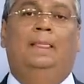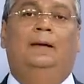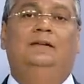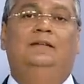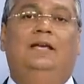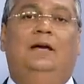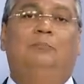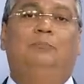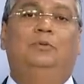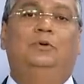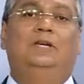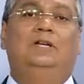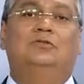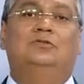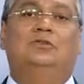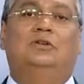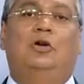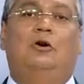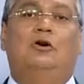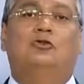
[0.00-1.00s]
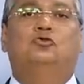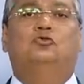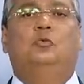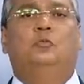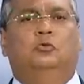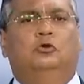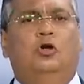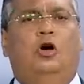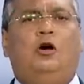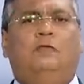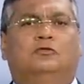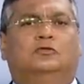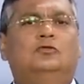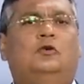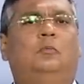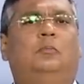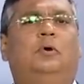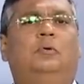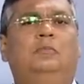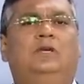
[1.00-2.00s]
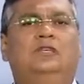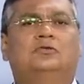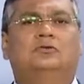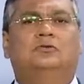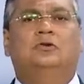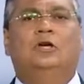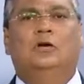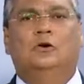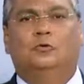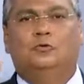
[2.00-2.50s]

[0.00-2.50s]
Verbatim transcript: E é por isso que eu assumo novos compromissos